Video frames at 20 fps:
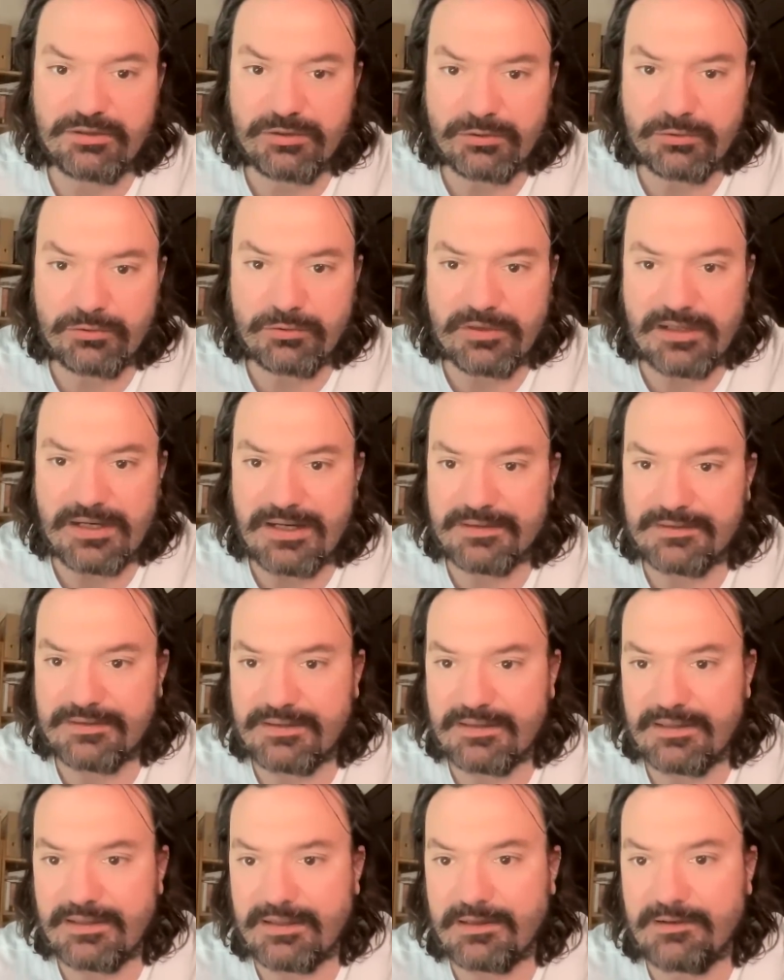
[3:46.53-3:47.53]
roku
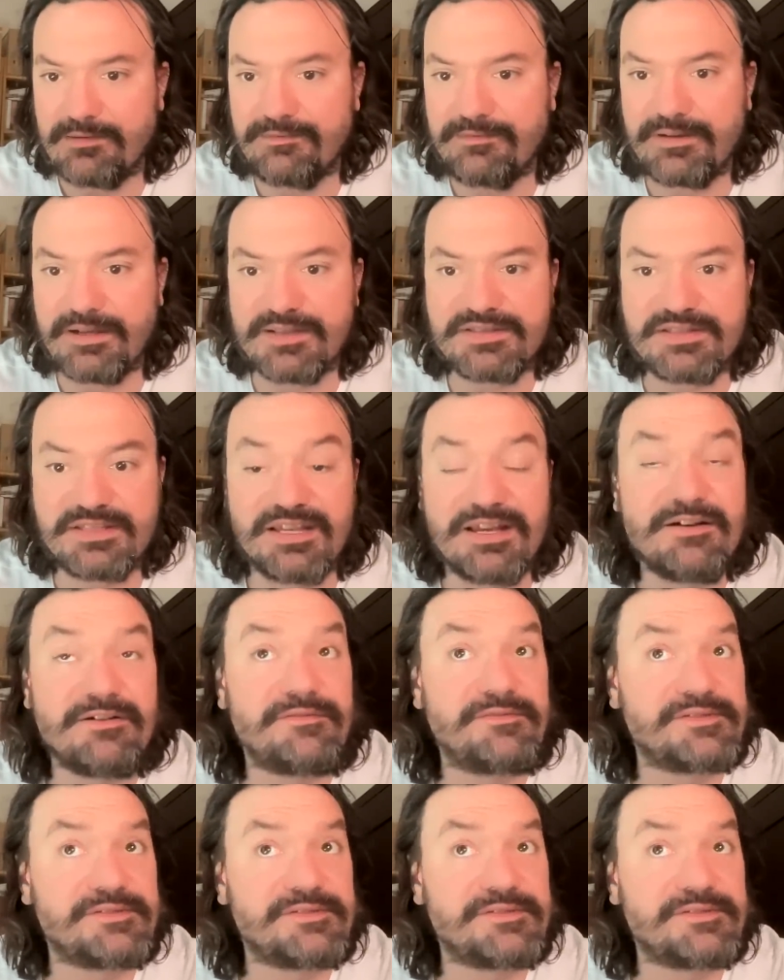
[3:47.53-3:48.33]
Anglia wraz